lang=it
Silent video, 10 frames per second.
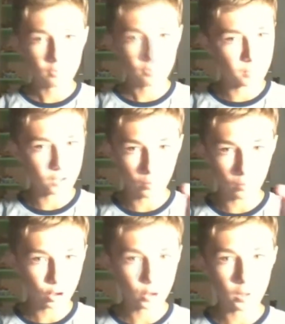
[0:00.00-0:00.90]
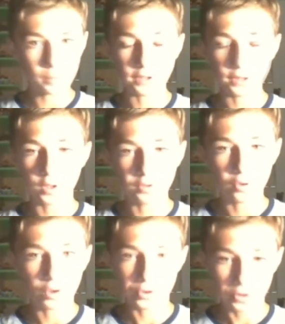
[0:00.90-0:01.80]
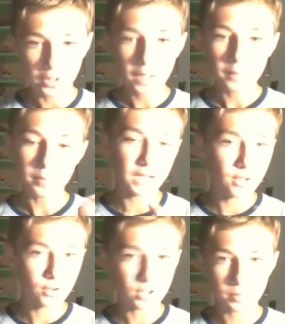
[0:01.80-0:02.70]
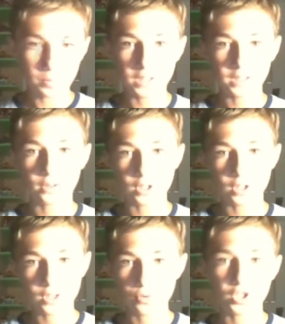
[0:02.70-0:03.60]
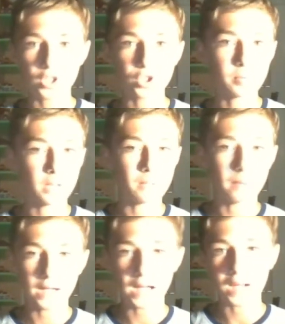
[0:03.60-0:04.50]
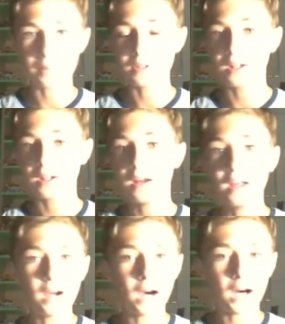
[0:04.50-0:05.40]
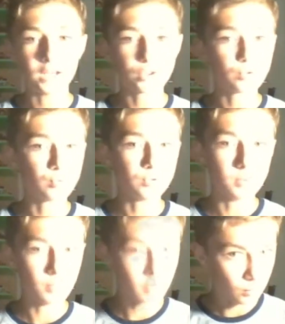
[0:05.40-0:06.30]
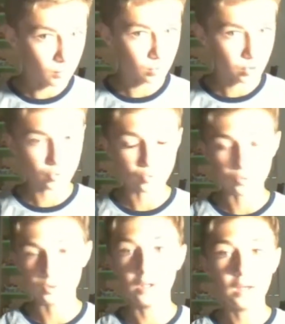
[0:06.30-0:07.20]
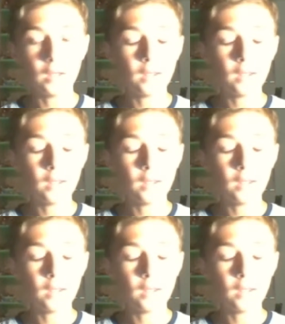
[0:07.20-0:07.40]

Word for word: Metterò molto probabilmente una foto per chi non sapesse che cosa sia successo perché magari abita al sud, molto sud.